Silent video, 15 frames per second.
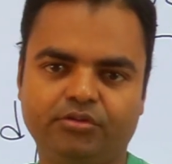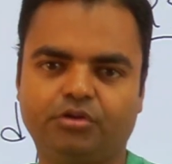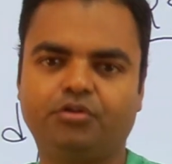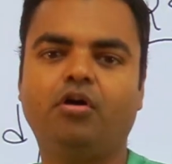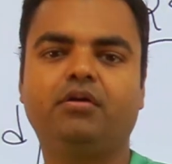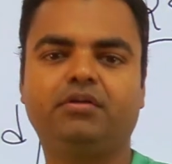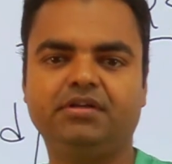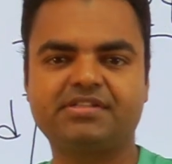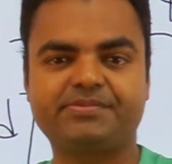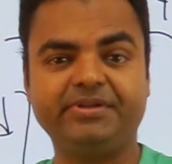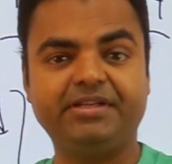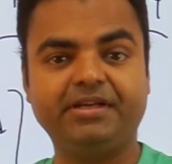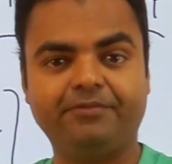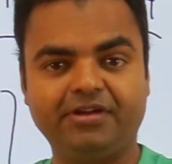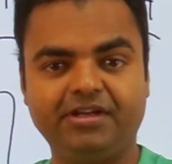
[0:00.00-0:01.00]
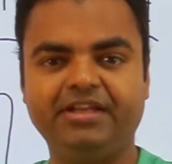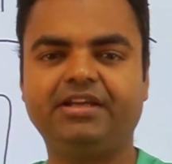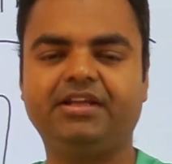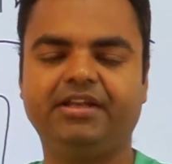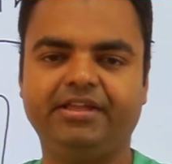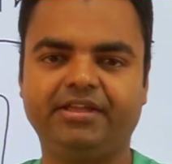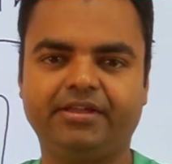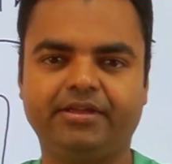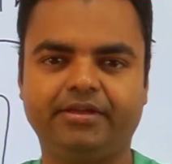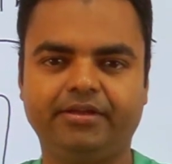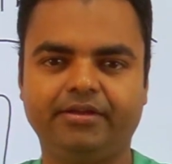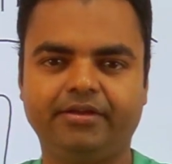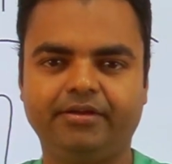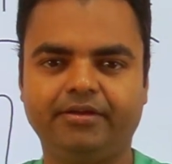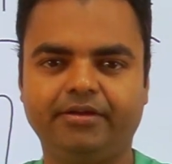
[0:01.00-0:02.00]
तो डॉक्टर्स भी डबल निकलेंगे
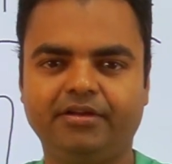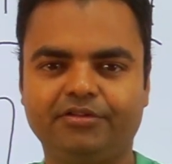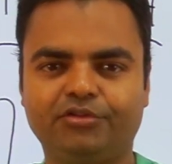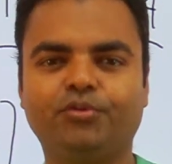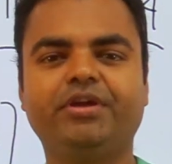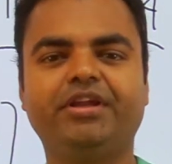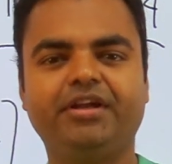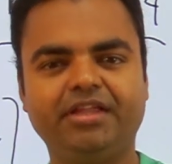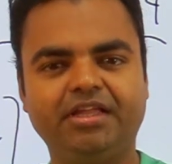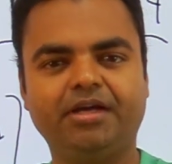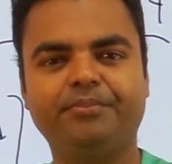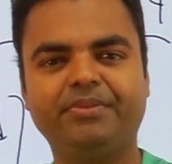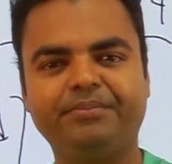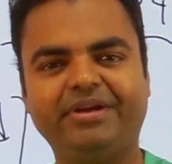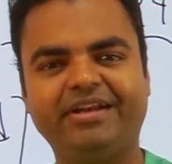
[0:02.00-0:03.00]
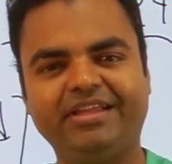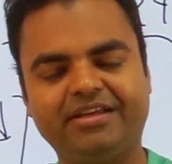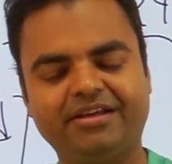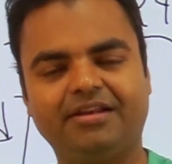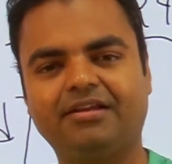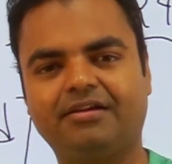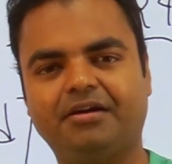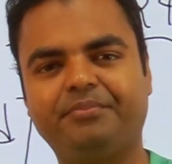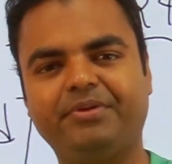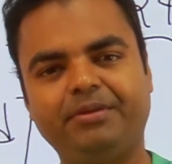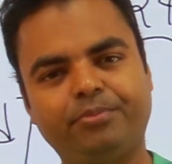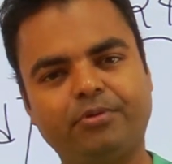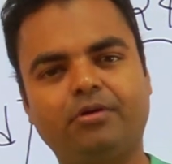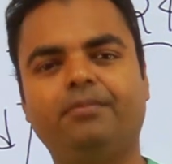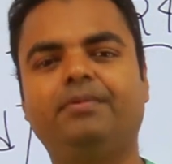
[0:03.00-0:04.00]
तो इंडिया में मेडिकल का भी
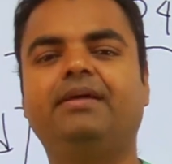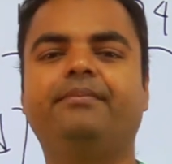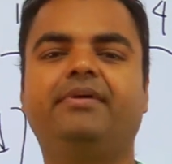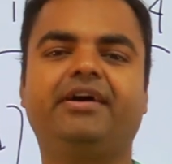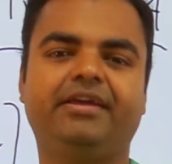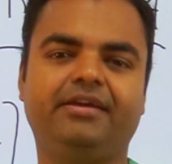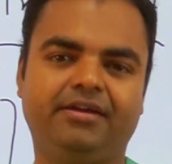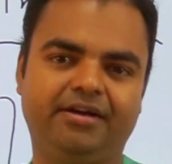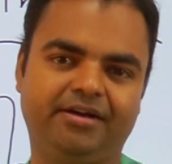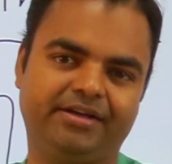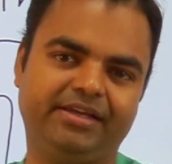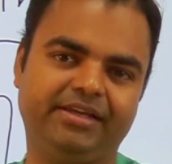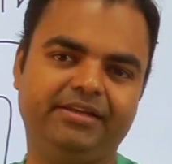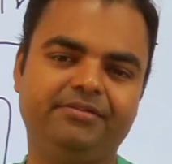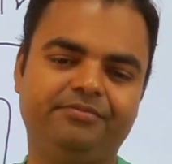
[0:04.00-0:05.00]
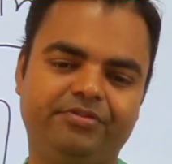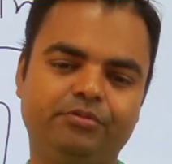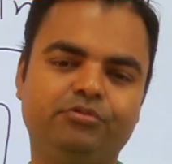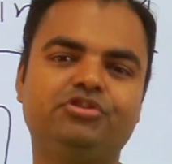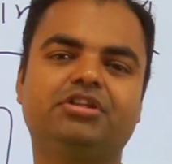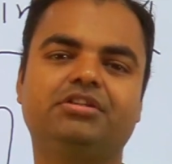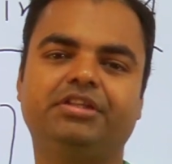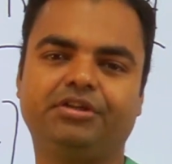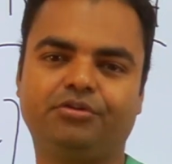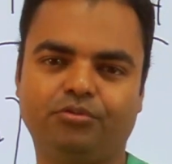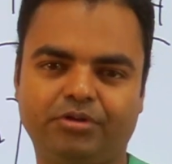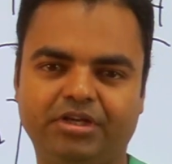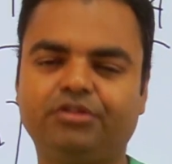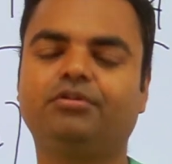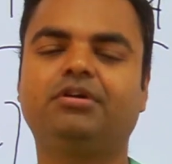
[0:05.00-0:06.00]
प्रॉब्लम आएगा आगे इन फ्यूचर
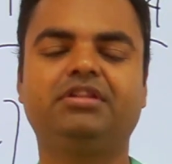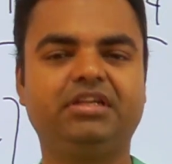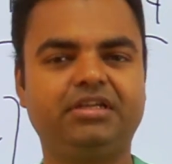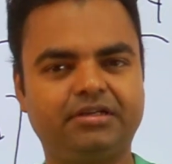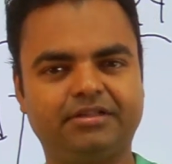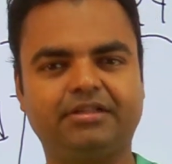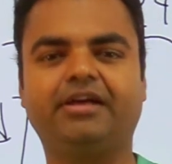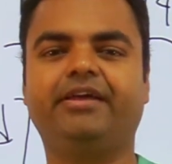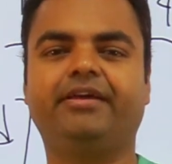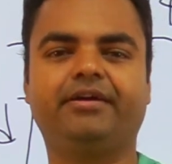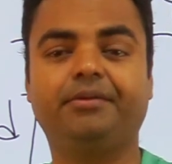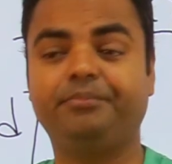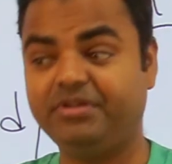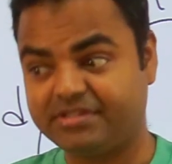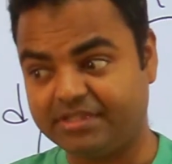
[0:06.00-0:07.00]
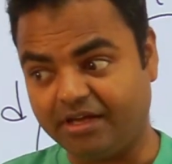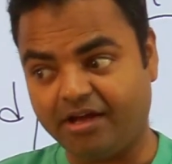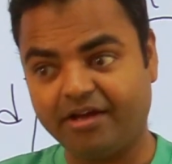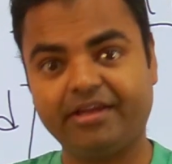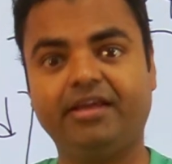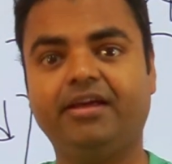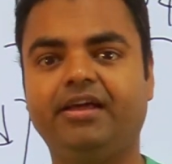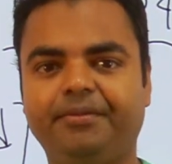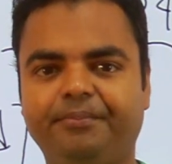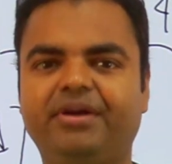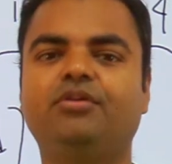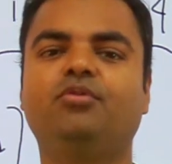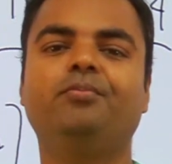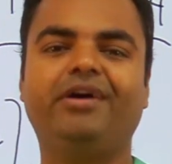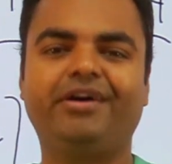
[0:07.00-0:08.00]
देखोगे तो दिक्कत आएगा अभी से आ गया है
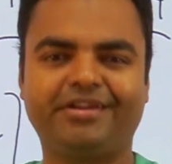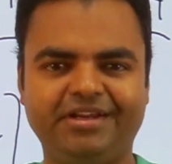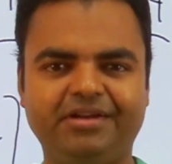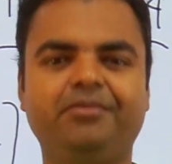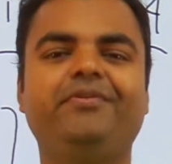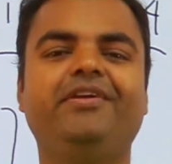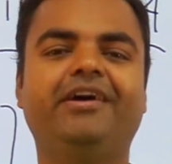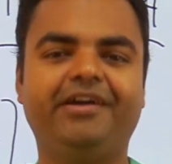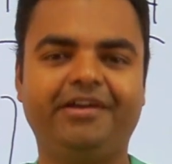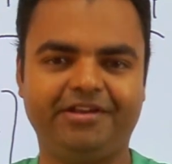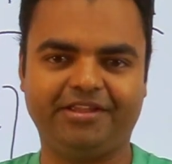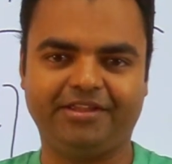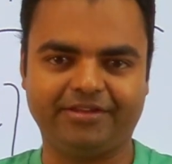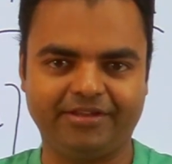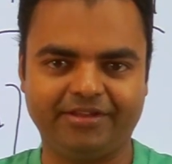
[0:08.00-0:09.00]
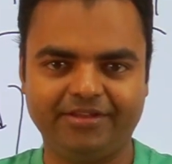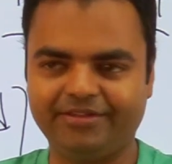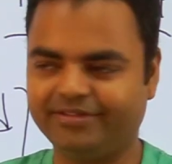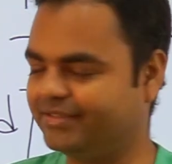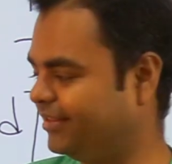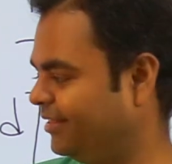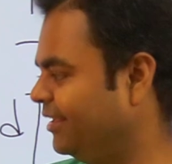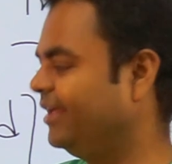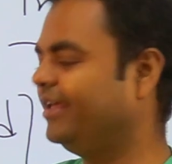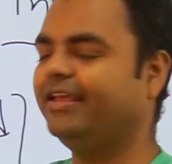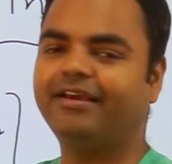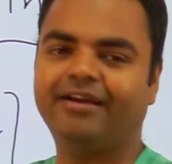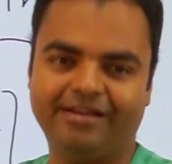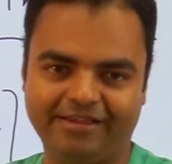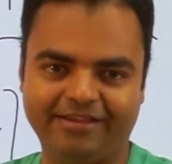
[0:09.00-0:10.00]
बट वो मार्केट में भी आया नहीं है जितना ये
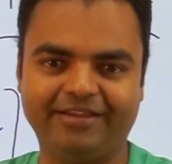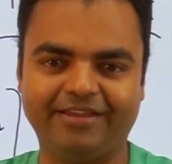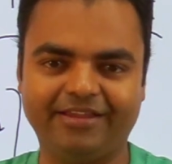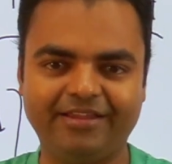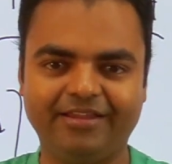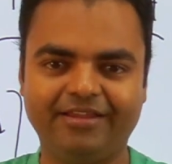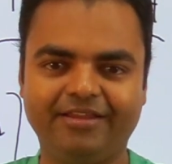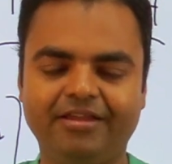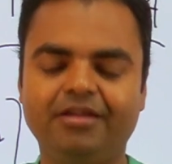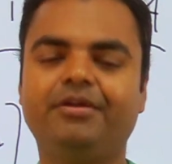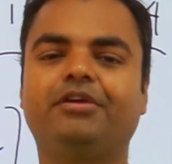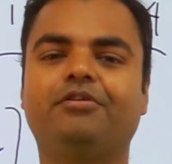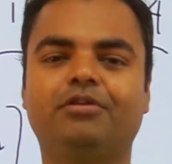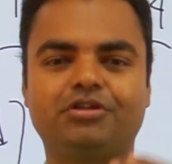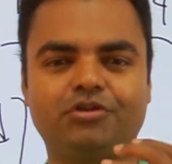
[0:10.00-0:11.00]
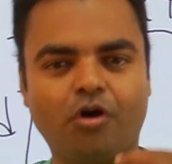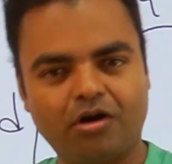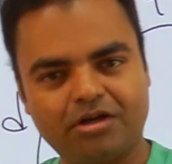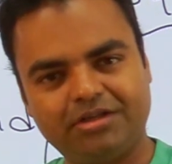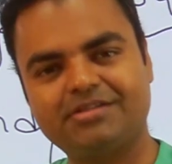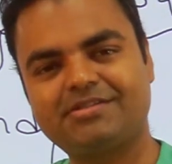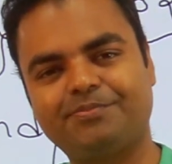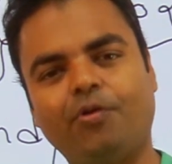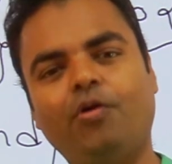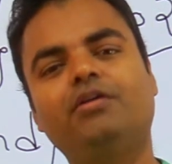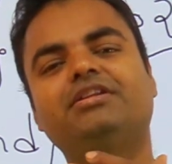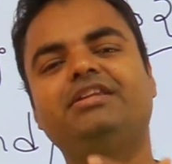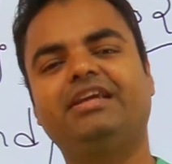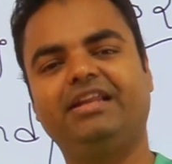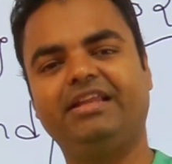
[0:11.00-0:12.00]
आया है बिकॉज डॉक्टर्स
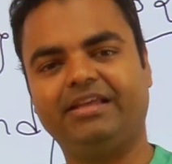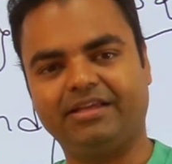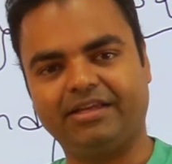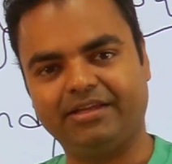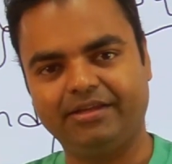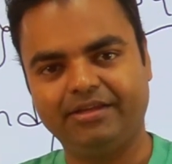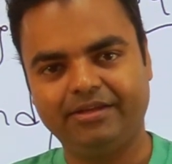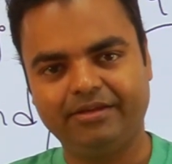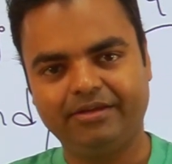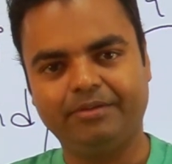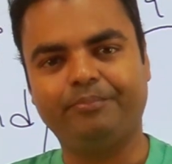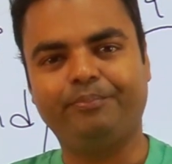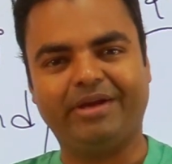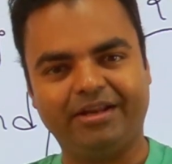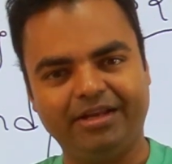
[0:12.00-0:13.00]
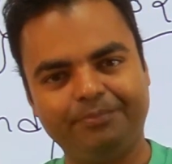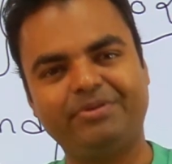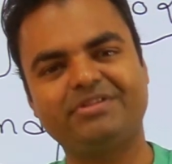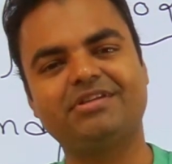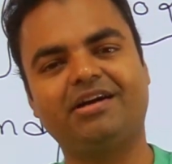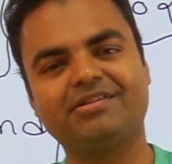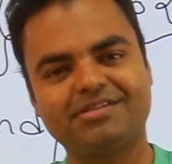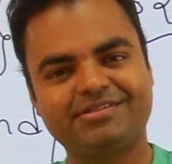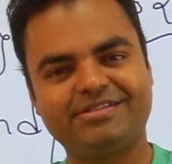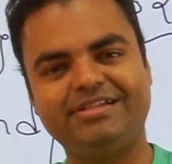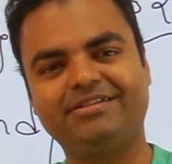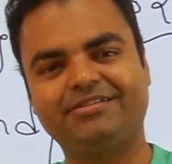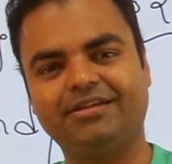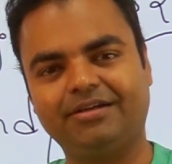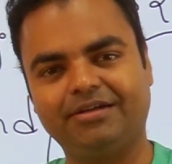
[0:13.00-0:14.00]
बहुत निकलेंगे पहले पचास हज़ार
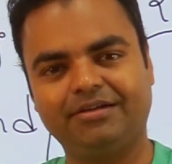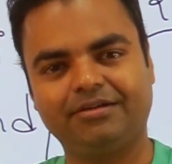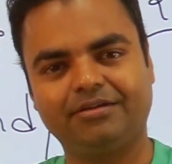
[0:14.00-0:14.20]
सीट था